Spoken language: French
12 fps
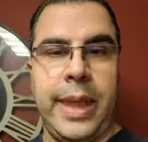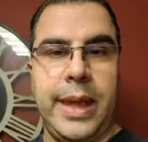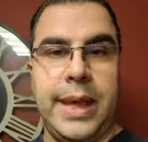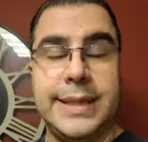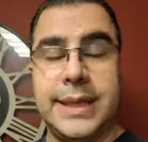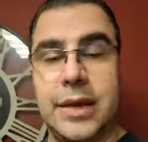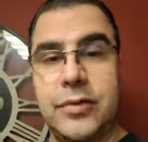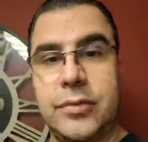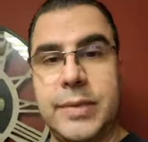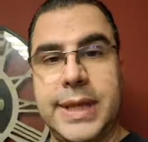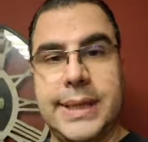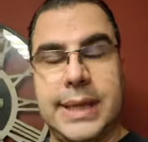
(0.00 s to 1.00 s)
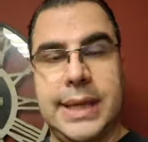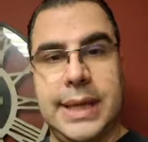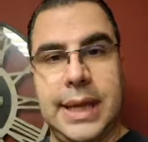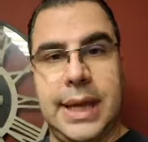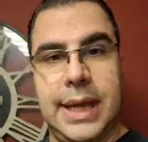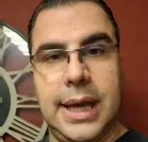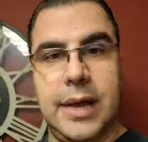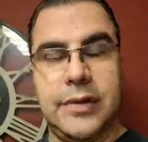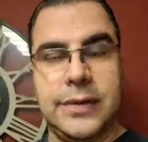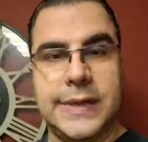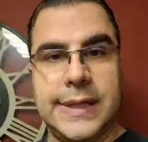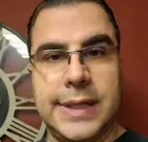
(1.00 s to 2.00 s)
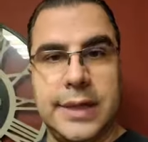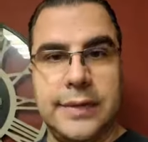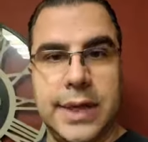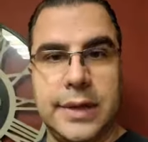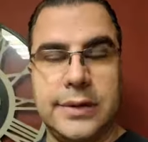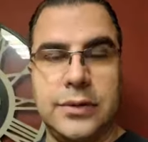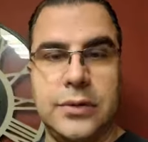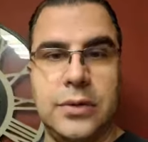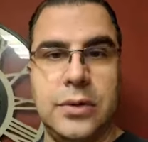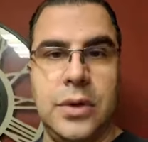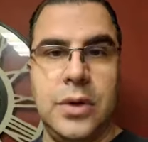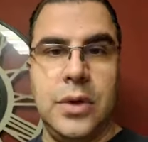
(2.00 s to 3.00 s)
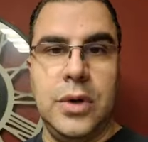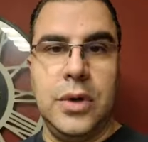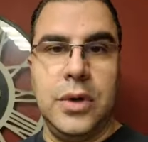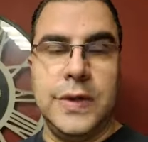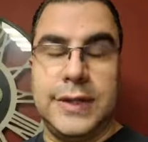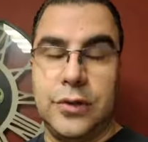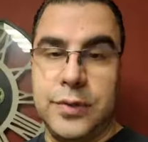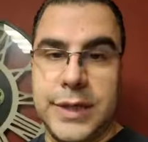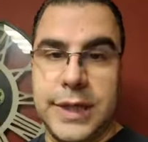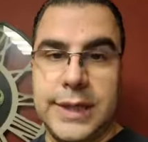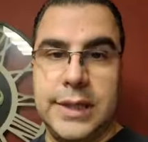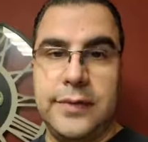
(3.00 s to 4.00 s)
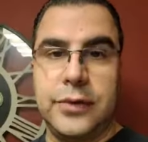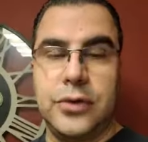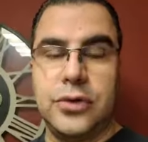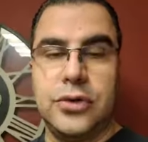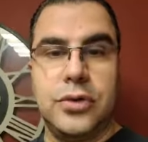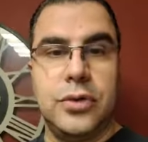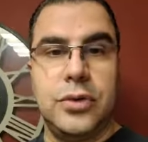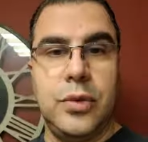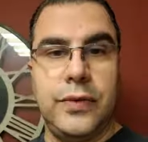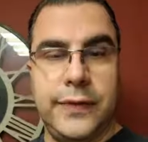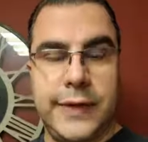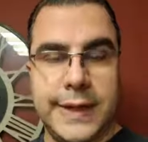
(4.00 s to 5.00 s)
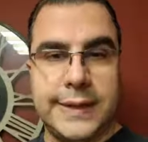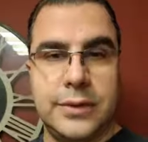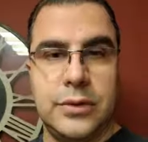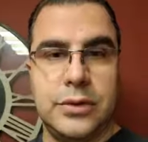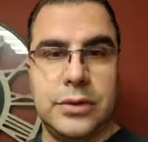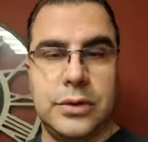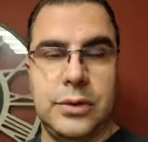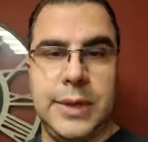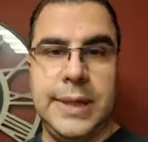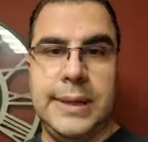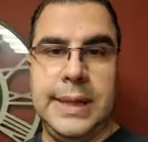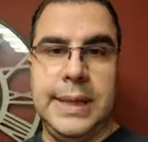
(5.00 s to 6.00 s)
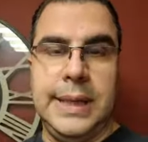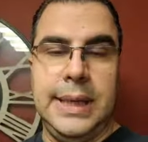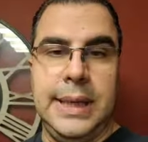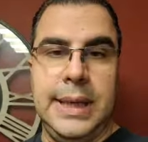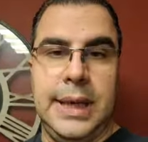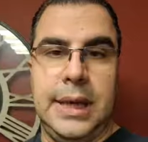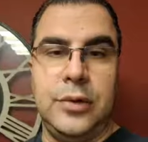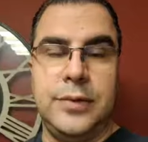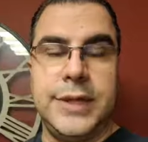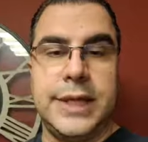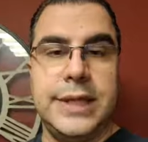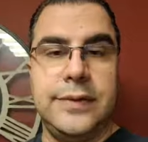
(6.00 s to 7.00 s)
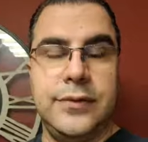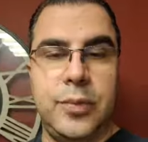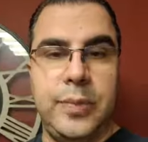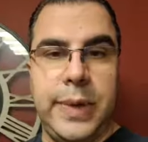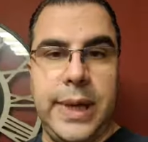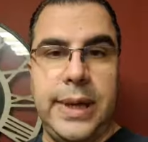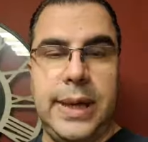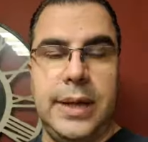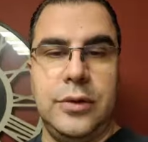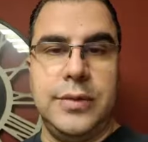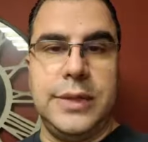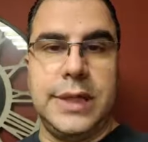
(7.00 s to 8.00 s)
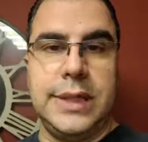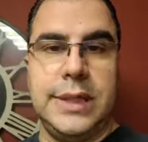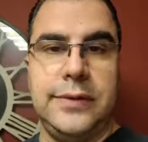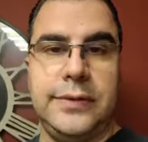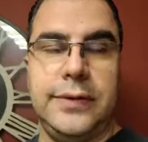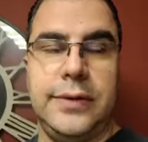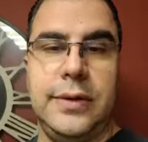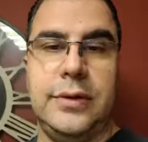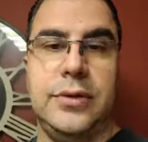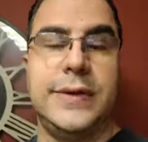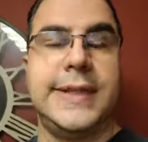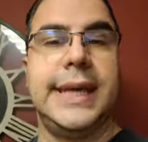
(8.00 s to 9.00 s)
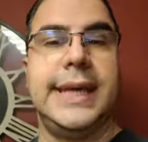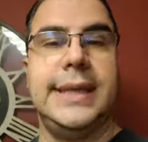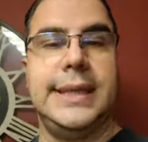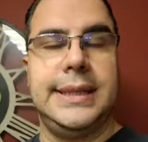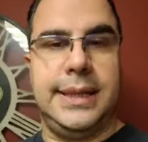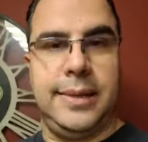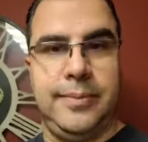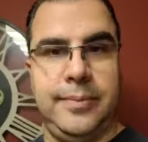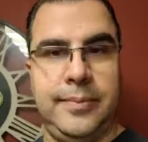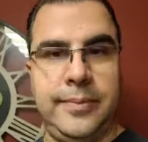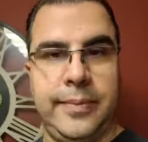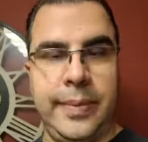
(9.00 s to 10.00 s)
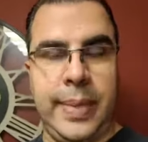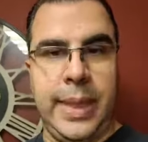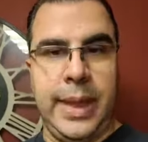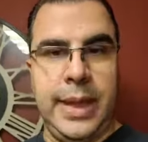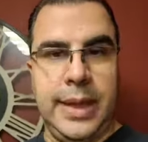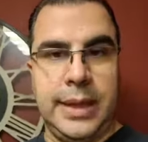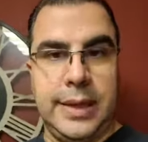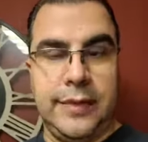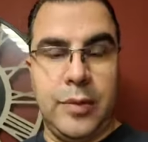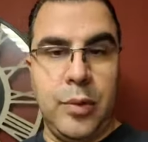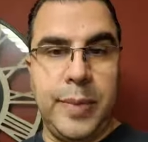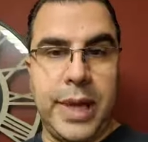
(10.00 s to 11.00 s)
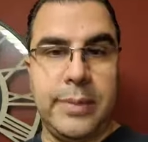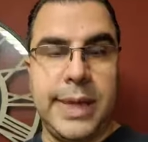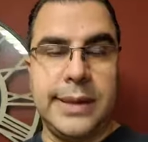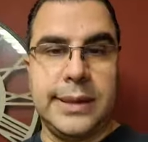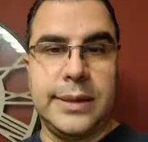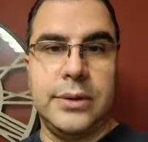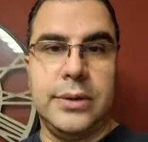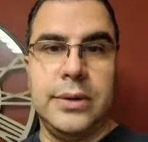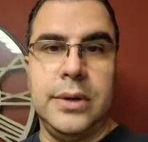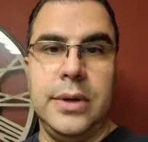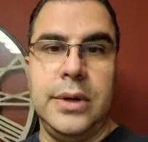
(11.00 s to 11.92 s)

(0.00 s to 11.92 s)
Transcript: Est-ce qu'elles vont m'aider à avancer vers cet objectif que je me fixe aujourd'hui Un objectif de paix, un objectif de sérénité qui va me permettre euh,